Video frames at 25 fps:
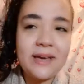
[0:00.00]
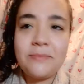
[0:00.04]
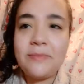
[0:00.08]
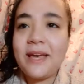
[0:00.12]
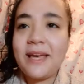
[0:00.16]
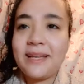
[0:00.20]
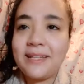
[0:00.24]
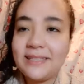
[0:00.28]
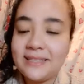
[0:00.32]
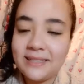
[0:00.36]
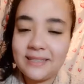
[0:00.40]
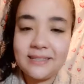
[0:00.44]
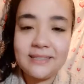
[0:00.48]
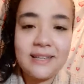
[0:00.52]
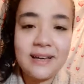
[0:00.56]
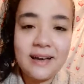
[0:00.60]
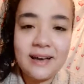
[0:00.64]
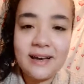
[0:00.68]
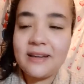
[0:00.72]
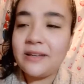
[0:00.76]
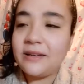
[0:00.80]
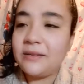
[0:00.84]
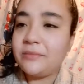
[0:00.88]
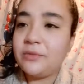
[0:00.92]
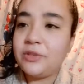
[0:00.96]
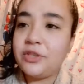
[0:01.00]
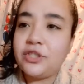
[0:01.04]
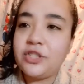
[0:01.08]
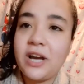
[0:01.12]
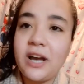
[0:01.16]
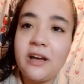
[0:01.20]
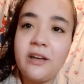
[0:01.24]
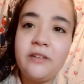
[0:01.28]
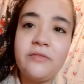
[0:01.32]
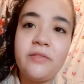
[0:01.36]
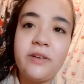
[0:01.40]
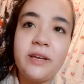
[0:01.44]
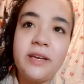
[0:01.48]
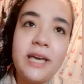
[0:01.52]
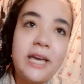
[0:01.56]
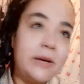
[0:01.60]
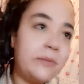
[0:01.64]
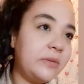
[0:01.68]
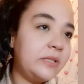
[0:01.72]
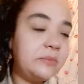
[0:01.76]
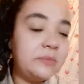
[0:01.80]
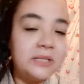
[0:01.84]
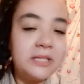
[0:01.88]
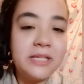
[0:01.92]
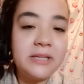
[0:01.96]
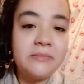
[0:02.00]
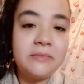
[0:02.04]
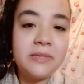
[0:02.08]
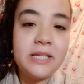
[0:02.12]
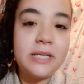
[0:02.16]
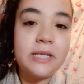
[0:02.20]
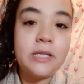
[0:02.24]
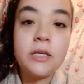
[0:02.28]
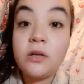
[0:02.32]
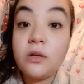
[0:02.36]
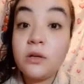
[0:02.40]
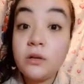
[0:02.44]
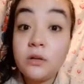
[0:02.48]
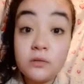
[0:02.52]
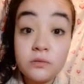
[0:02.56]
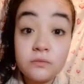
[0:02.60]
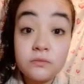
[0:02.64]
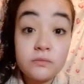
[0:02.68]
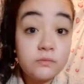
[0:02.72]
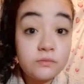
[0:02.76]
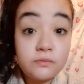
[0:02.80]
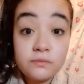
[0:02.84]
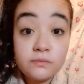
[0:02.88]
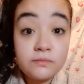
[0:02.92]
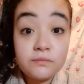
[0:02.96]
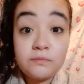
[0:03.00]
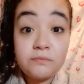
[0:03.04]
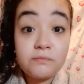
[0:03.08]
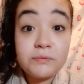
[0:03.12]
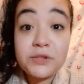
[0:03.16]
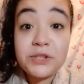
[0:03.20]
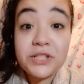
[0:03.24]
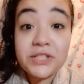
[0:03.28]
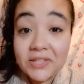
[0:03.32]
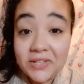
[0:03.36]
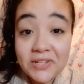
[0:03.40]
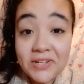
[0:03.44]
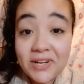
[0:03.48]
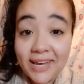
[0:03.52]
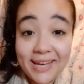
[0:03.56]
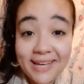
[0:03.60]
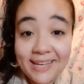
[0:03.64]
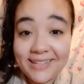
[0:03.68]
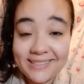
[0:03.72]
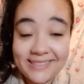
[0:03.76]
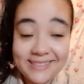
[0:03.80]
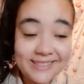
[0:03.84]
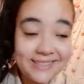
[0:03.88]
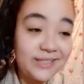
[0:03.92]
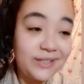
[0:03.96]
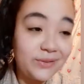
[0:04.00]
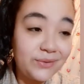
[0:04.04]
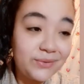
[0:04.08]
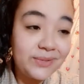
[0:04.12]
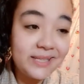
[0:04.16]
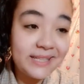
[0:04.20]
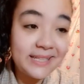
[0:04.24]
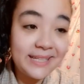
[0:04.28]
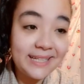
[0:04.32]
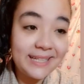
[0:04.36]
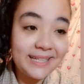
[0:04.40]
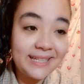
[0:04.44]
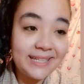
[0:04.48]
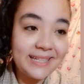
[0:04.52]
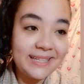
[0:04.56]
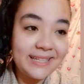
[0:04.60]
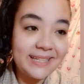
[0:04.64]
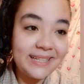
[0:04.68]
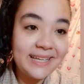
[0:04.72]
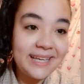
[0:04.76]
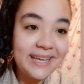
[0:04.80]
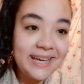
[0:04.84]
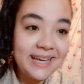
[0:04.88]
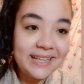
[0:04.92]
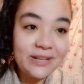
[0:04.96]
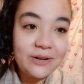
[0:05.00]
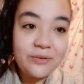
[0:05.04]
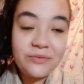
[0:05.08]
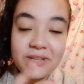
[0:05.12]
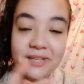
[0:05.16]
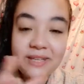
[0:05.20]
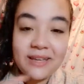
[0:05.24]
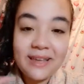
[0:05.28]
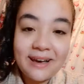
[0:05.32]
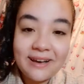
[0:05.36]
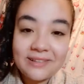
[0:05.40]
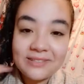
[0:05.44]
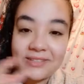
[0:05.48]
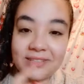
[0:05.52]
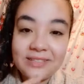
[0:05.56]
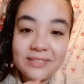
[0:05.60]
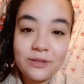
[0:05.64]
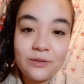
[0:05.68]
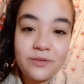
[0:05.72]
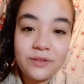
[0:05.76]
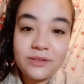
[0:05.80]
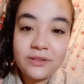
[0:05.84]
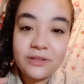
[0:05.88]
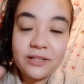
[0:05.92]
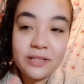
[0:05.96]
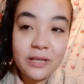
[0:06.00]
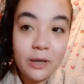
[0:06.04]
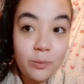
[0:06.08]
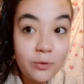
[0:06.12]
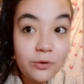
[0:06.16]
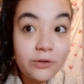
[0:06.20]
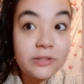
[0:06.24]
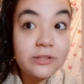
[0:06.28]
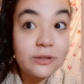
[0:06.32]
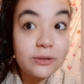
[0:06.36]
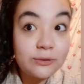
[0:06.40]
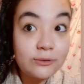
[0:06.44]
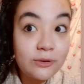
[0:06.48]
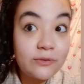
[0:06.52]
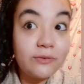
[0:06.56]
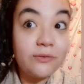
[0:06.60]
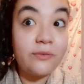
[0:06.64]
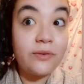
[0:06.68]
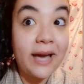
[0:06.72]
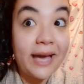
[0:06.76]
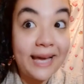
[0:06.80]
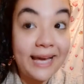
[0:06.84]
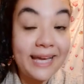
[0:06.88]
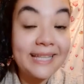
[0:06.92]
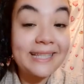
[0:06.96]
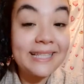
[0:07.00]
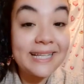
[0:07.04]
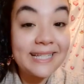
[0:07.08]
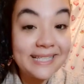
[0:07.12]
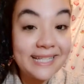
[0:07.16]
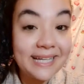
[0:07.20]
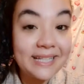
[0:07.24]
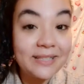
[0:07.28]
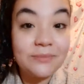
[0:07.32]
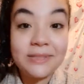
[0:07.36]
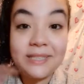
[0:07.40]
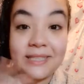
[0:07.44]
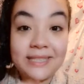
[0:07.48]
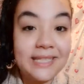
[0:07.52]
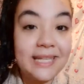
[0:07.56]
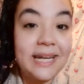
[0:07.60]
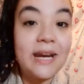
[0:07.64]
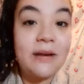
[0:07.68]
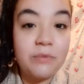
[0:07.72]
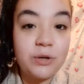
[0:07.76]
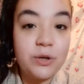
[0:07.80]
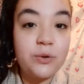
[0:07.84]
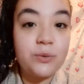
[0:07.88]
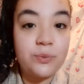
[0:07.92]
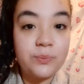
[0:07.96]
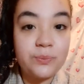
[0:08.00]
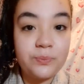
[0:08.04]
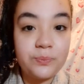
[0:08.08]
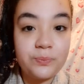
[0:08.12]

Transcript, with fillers: بائسه ده انا مش عارفه الكآبه دي بتجيلي منين مش هيتغير حاجه صدقوني لان تلاقوا فيه لحظات كده وفترات كان ممكن تقضوها في حاجات اسعد بتتسرق منكم